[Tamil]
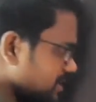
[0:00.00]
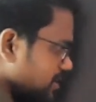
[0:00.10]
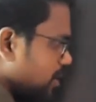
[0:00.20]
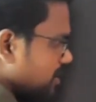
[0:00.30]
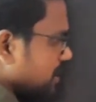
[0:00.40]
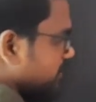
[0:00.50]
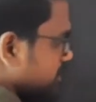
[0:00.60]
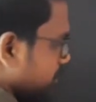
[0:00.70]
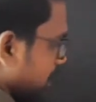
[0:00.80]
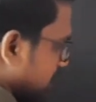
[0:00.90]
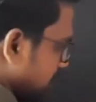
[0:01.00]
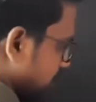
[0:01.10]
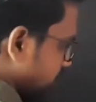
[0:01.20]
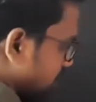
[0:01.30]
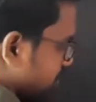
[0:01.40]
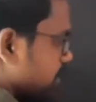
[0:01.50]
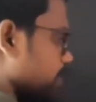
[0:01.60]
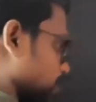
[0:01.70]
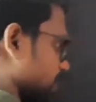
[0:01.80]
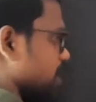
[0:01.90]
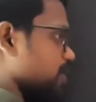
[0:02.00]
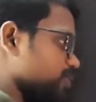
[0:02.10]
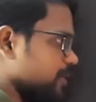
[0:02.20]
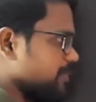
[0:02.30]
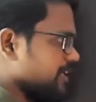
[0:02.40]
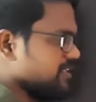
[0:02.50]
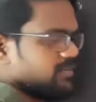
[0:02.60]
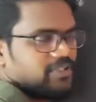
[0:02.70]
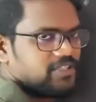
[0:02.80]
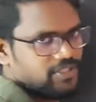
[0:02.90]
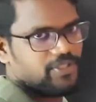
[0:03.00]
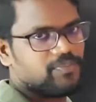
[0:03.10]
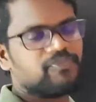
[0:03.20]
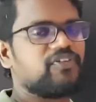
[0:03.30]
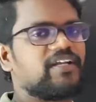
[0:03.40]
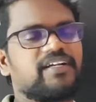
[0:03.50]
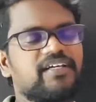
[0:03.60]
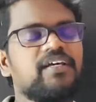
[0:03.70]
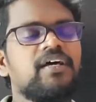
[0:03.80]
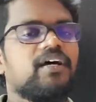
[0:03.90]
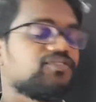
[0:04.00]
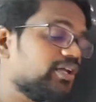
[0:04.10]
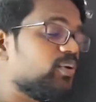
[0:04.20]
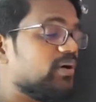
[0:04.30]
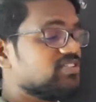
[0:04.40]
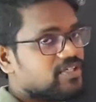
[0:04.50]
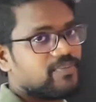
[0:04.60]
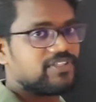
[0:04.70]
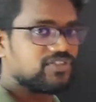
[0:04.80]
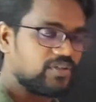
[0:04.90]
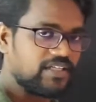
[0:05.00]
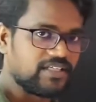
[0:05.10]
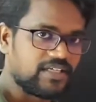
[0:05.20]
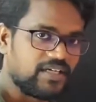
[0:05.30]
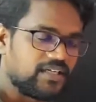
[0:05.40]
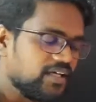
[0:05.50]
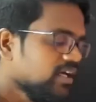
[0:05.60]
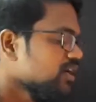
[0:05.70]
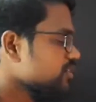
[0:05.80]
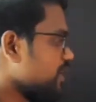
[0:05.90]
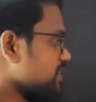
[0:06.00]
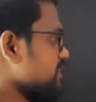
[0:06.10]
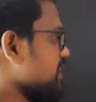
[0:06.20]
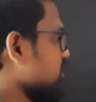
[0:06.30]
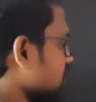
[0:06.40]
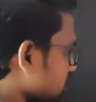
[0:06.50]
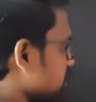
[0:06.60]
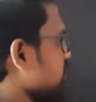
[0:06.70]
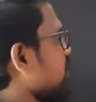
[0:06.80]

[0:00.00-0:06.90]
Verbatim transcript: இந்த காயிலில் வந்து மேக்னெட்டிக் ஃபீல்டு வந்து ப்ரொவைட் ஆகும் அப்படின்றது நமக்கு தெரியும் ஃபேரடே சாரி ஓயிஸ்டட் வந்து சொல்லியிருக்கிறாரு ஸோ அந்த இடத்துல இந்த